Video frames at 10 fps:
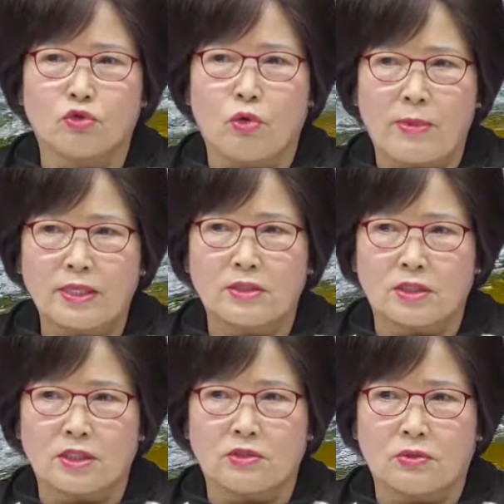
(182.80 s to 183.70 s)

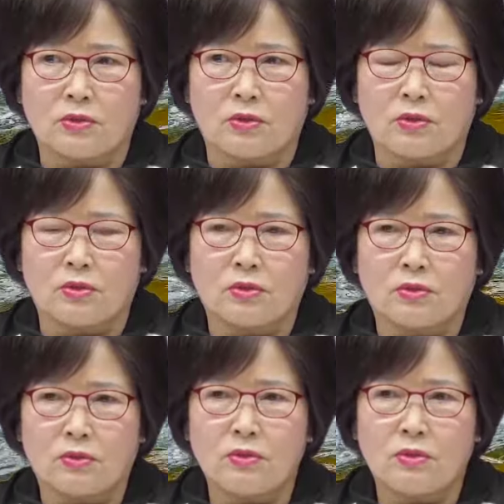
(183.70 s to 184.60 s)
소망적이죠
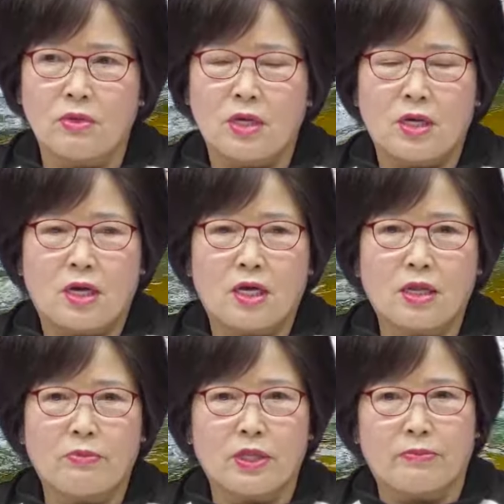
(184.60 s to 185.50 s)
어?
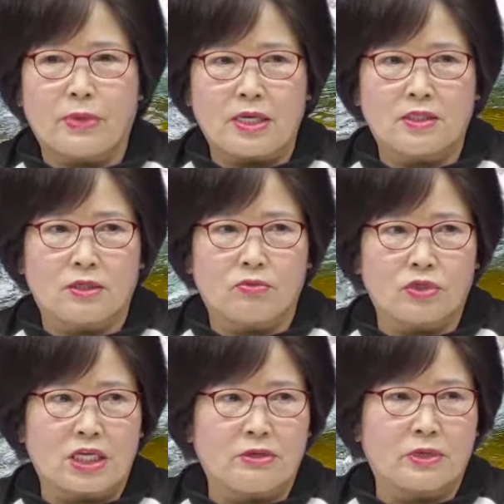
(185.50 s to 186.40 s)
하다못해 마이산
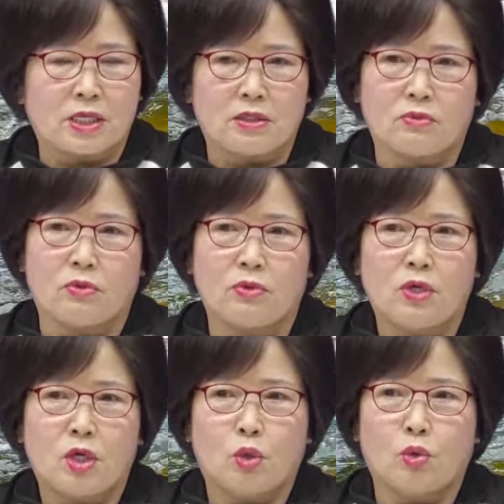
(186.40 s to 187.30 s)
도사님까지도
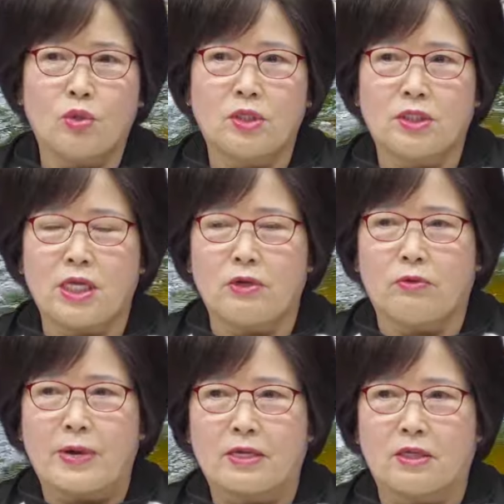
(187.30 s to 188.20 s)
5년
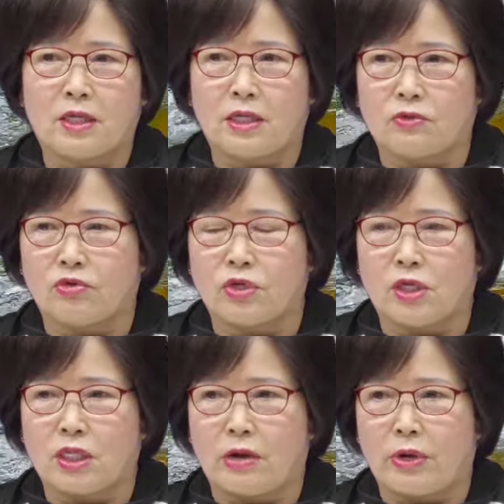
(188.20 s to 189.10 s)
내로 박근혜
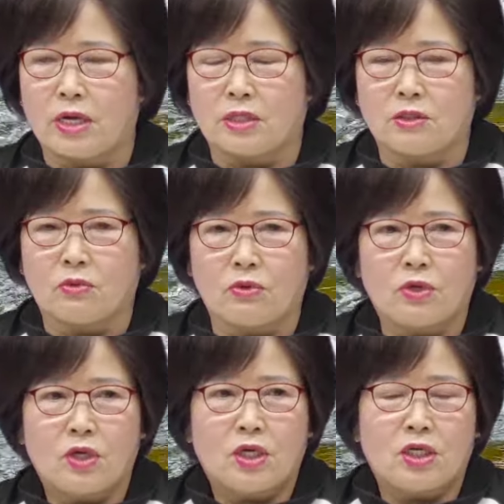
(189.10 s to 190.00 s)
대통령이 나와가지고
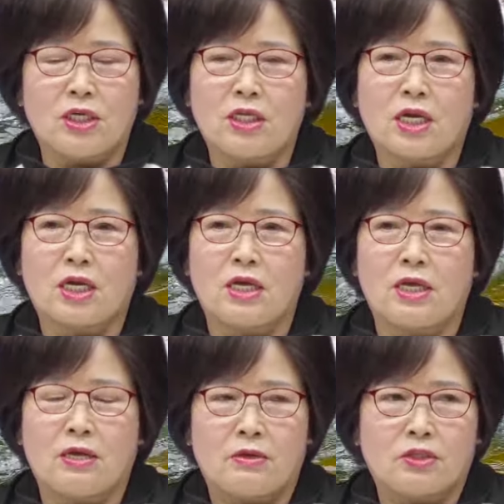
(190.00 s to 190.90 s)
이
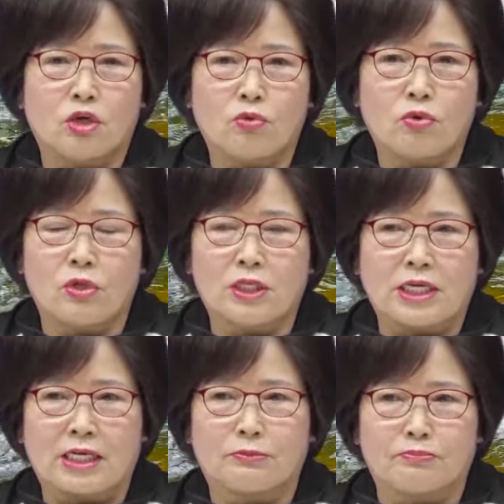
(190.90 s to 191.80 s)
나라의 정권을
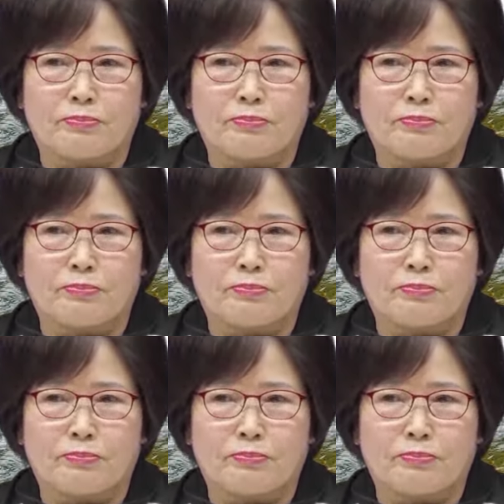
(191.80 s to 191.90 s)
잘